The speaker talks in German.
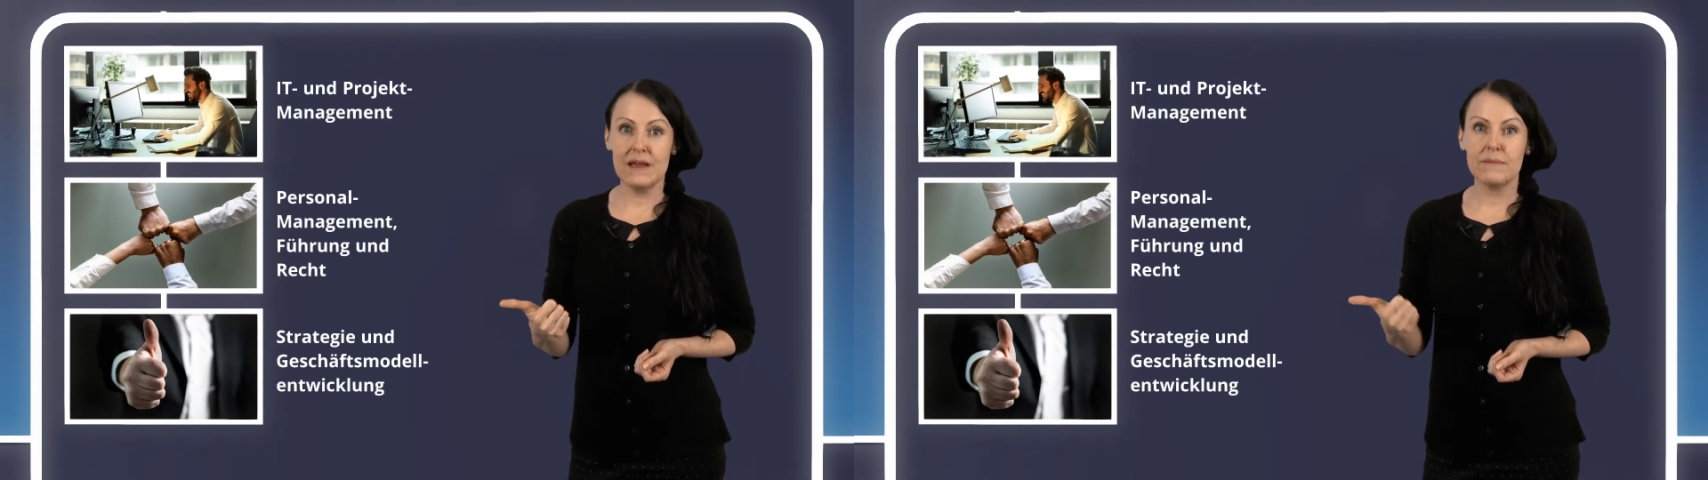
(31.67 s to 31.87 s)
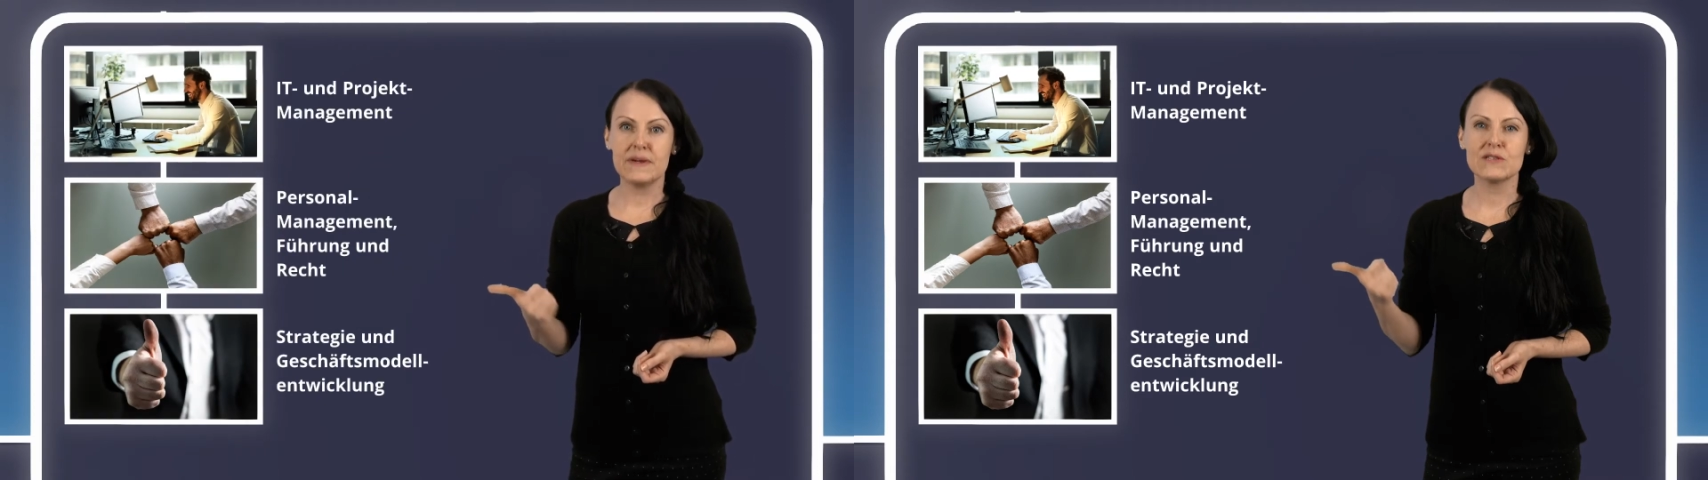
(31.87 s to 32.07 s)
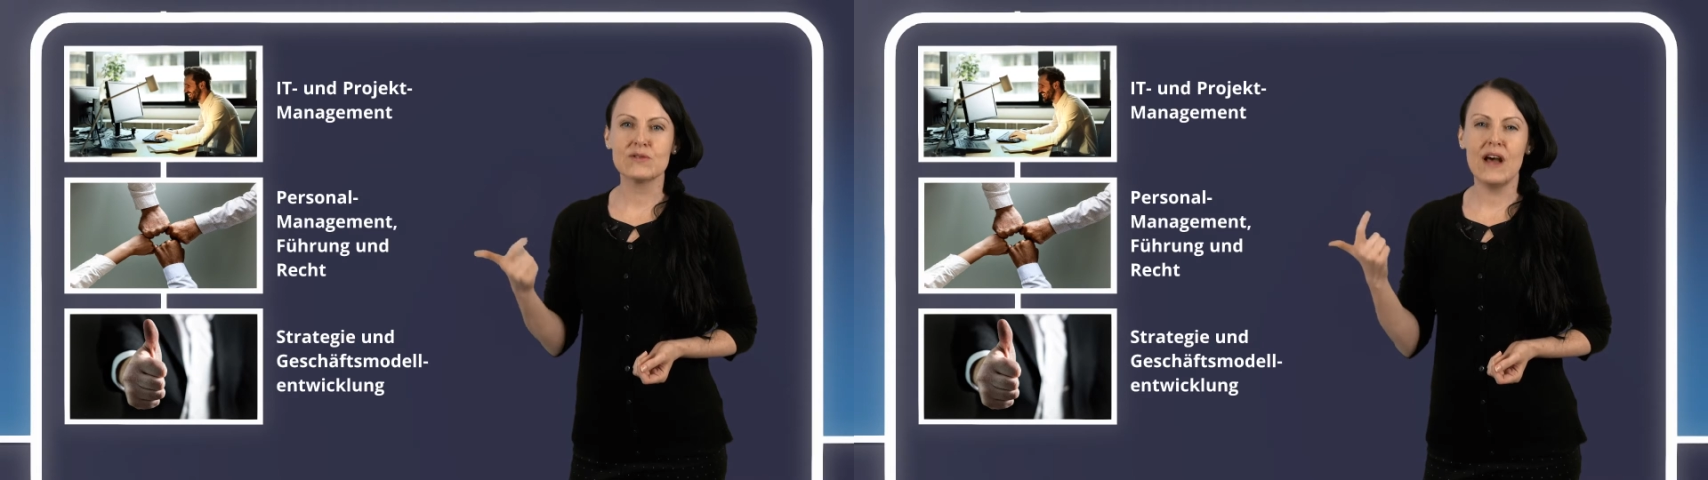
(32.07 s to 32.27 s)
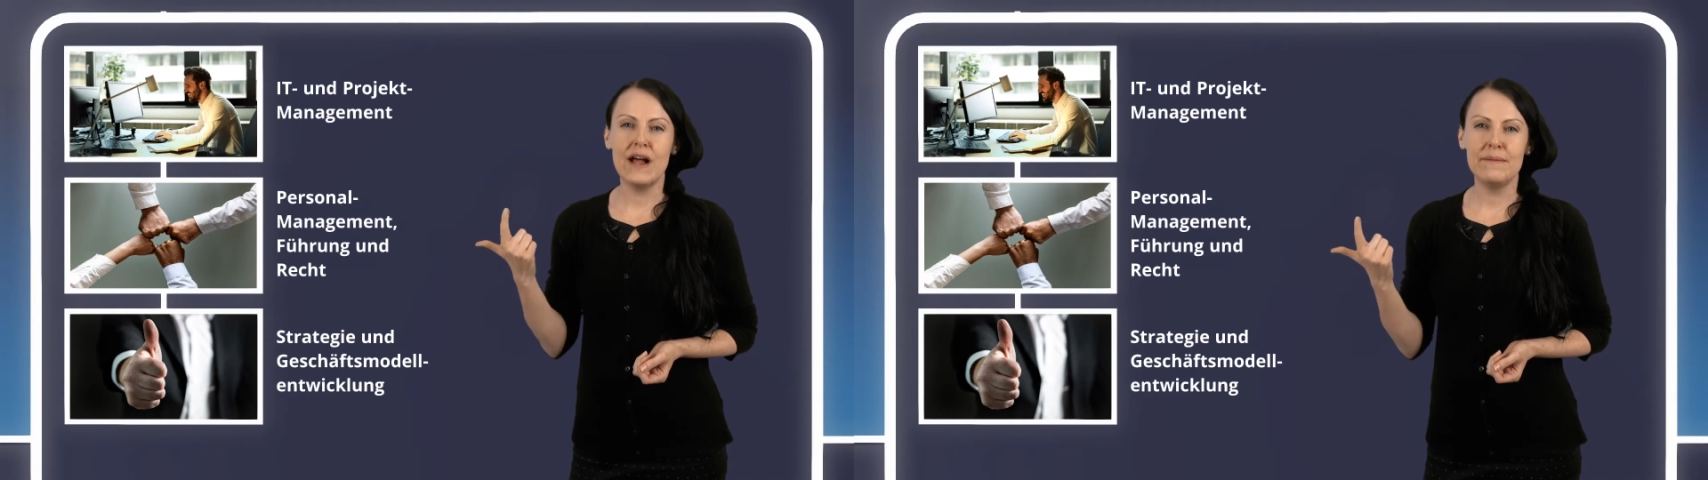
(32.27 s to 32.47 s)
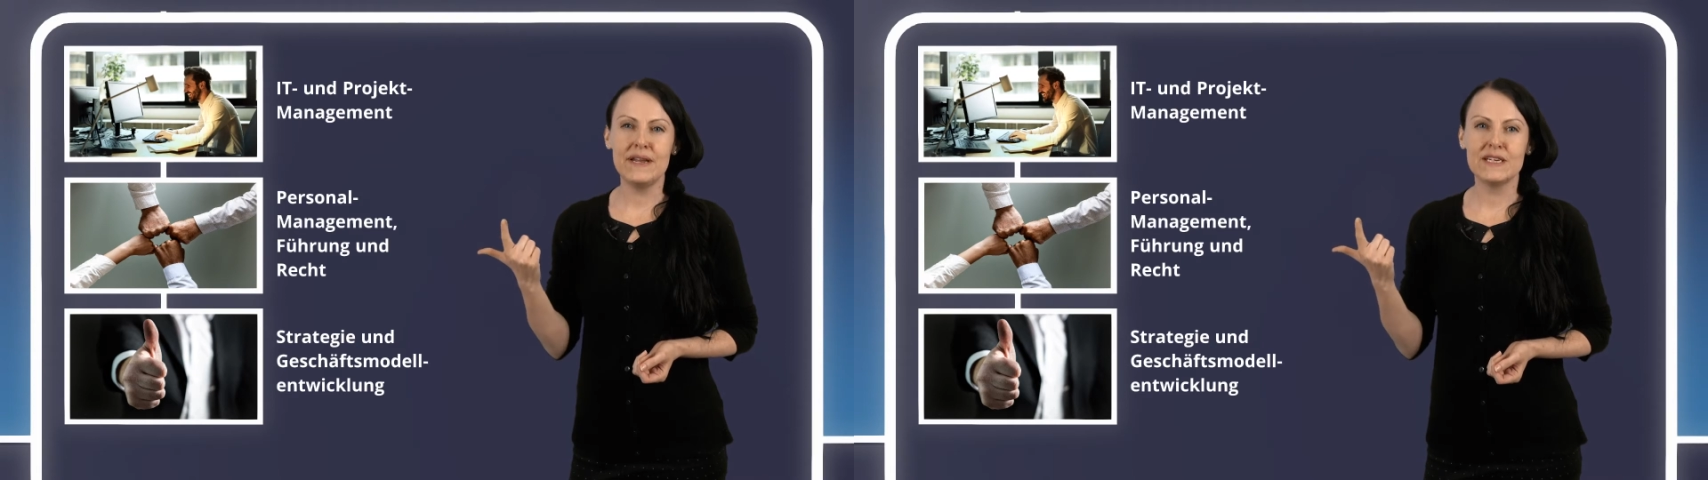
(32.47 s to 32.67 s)

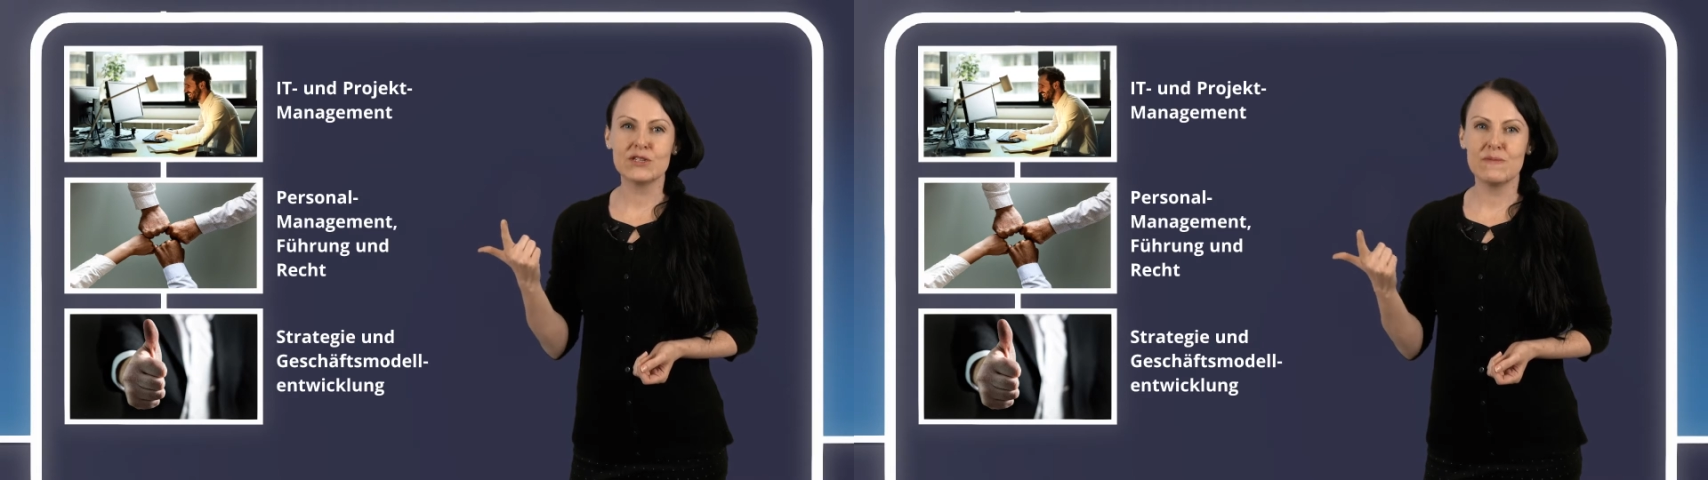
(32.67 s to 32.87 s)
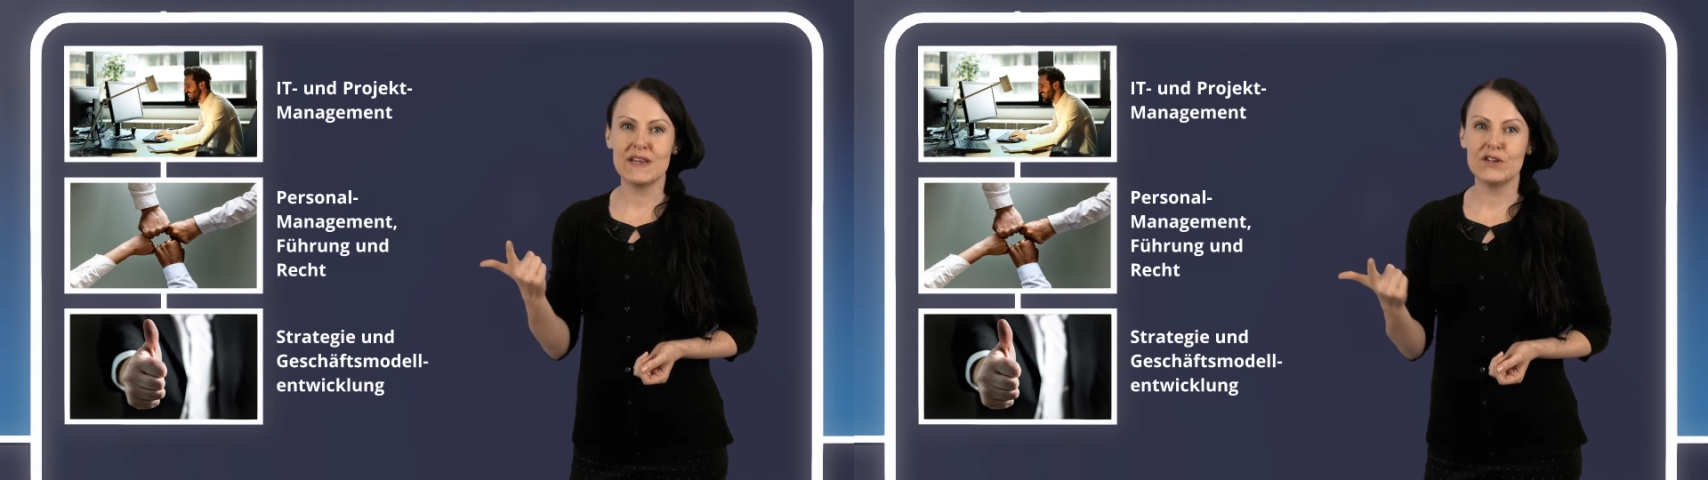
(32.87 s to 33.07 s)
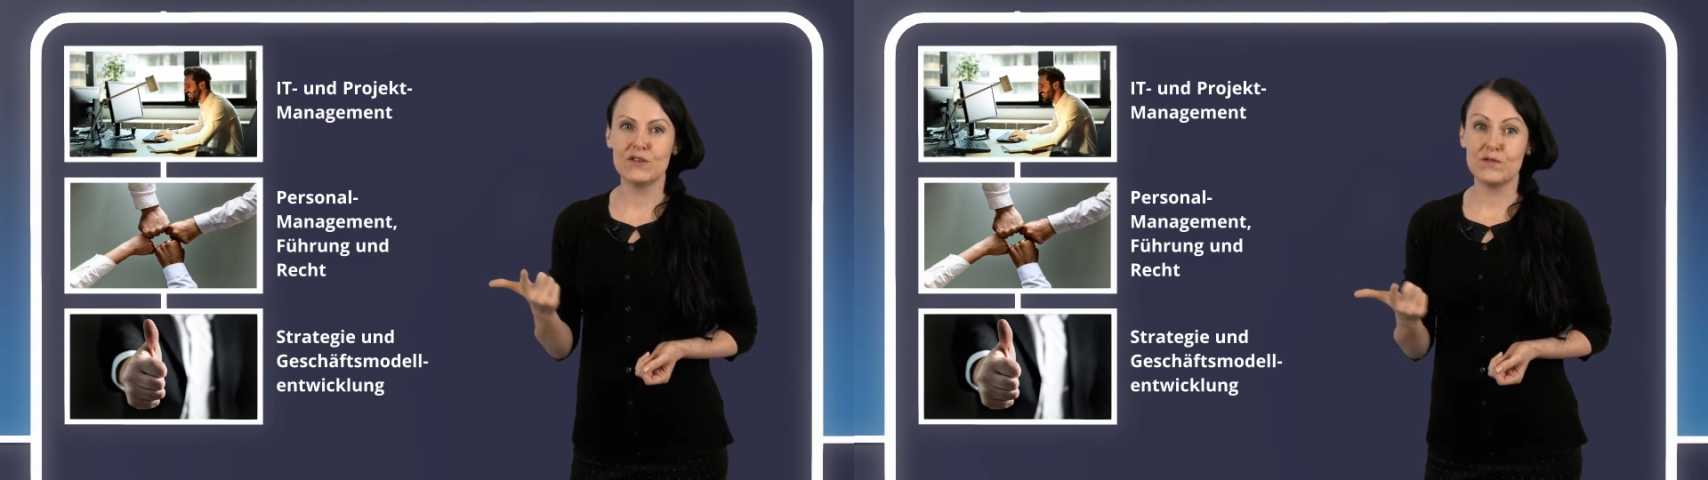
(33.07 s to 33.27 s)
Personalmanagement,